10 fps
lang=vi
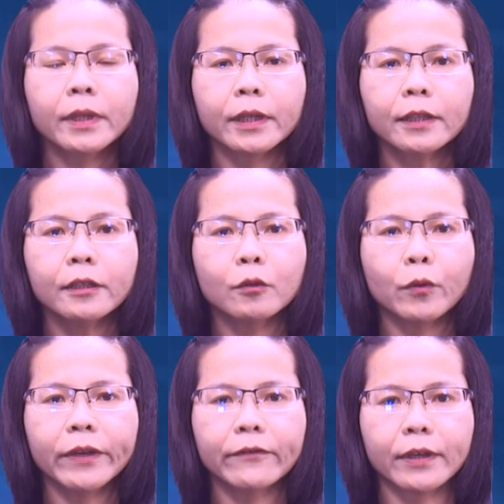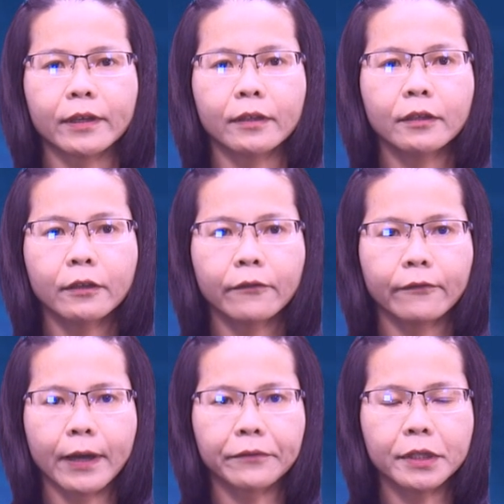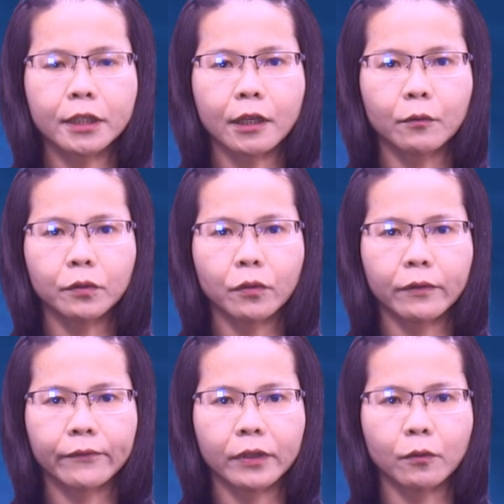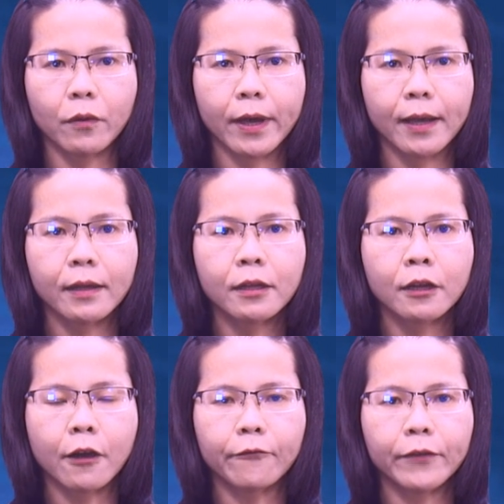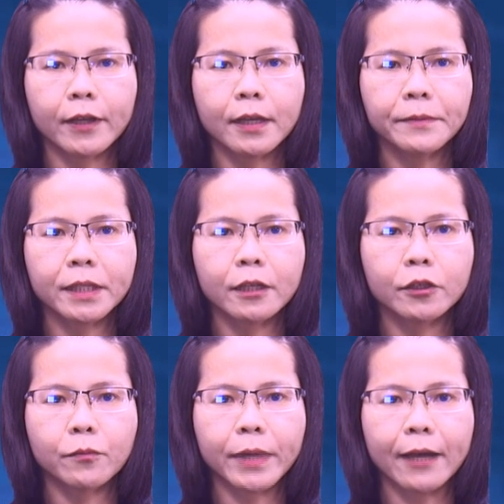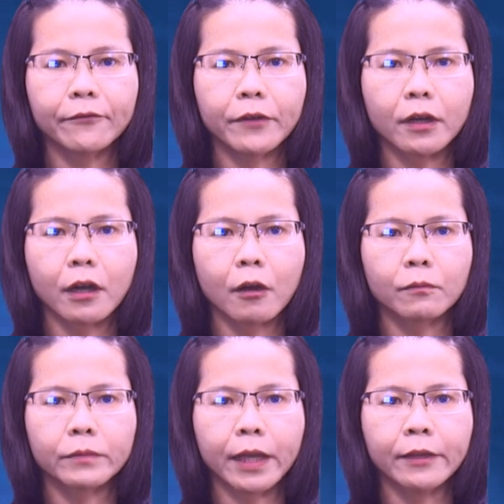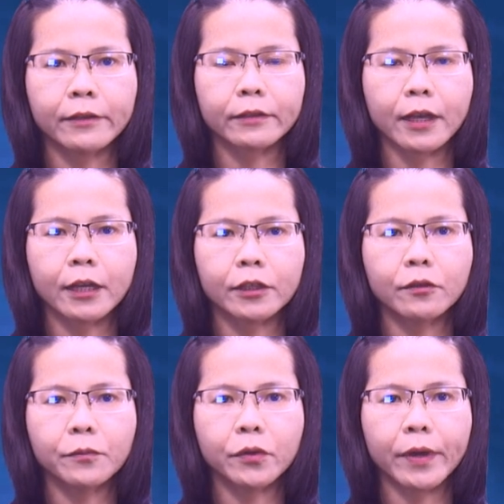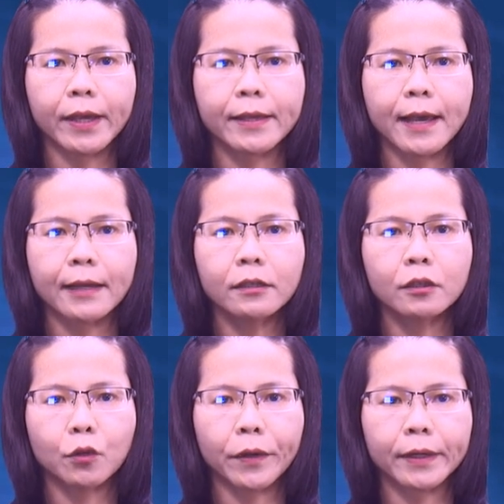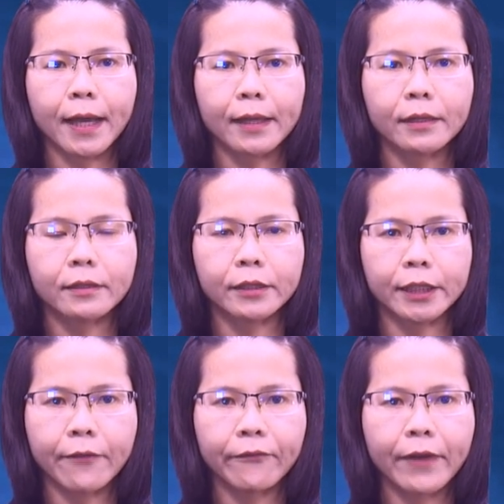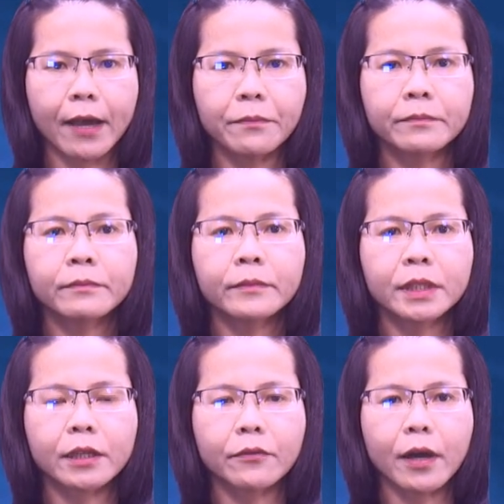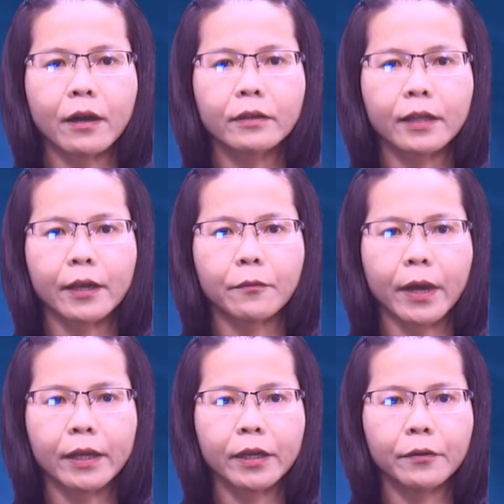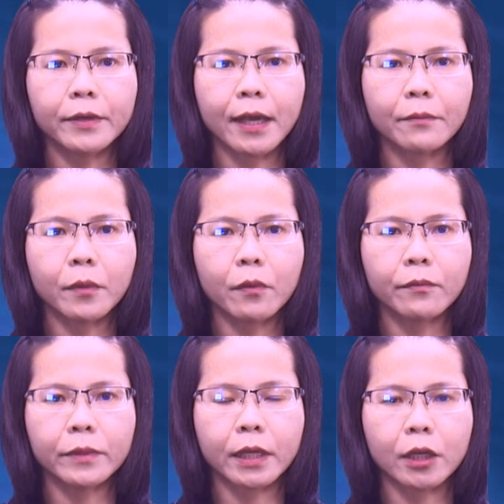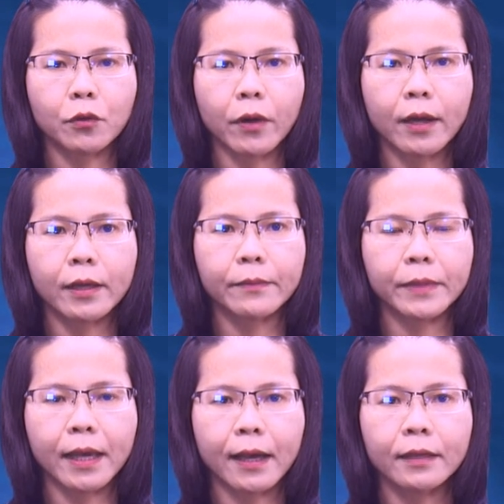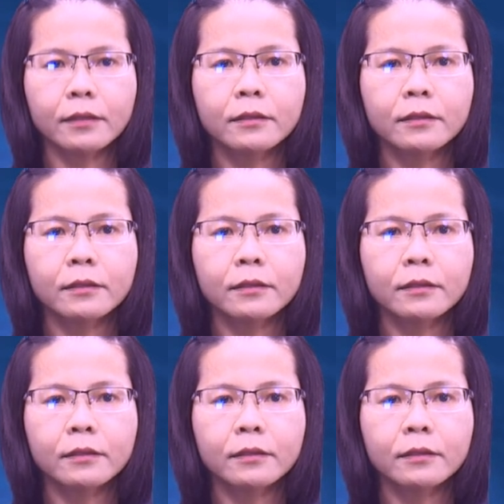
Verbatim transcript: Kính thưa quý vị, vào thứ Sáu tuần vừa qua, học viên lớp sơ trung đẳng Phật học đã được Thầy Trung Duệ giảng luận Đại Thừa Trăm Pháp. Sau đó, Thầy Quảng Hiếu dạy môn nhị khóa hiệp giải.